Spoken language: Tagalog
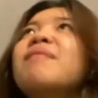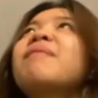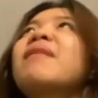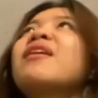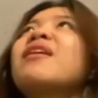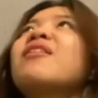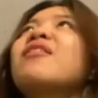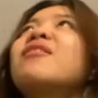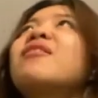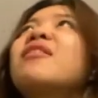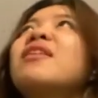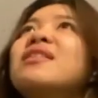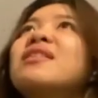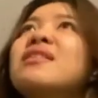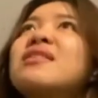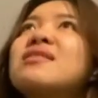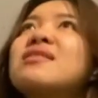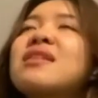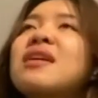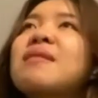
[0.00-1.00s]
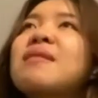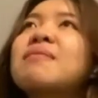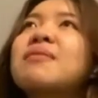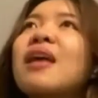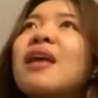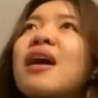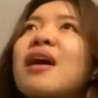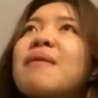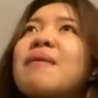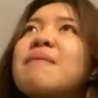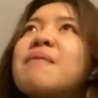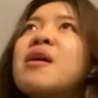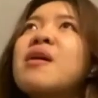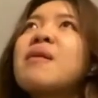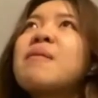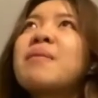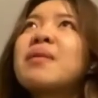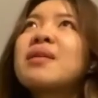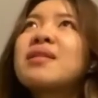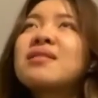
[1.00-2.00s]
pero at the same time,
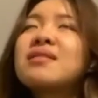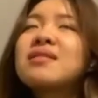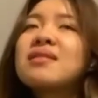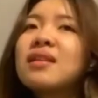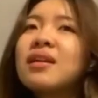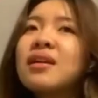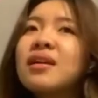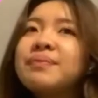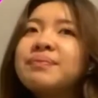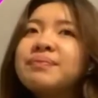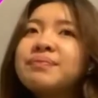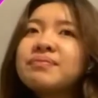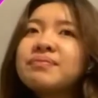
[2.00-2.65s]
mas na